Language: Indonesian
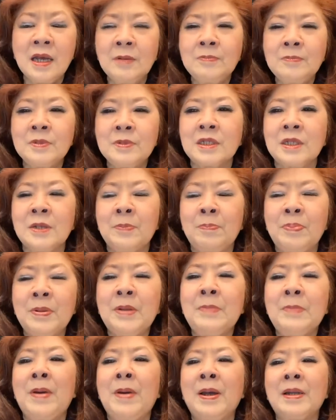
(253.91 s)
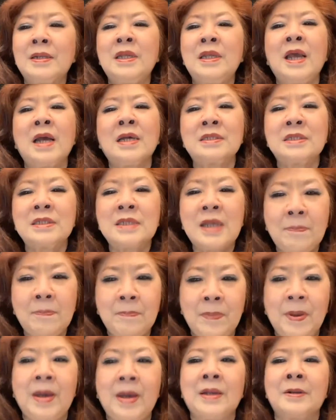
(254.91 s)
akan menjadi pribadi yang
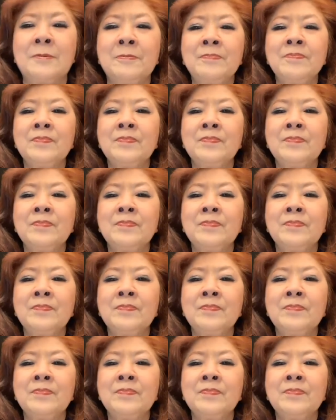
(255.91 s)
sabar.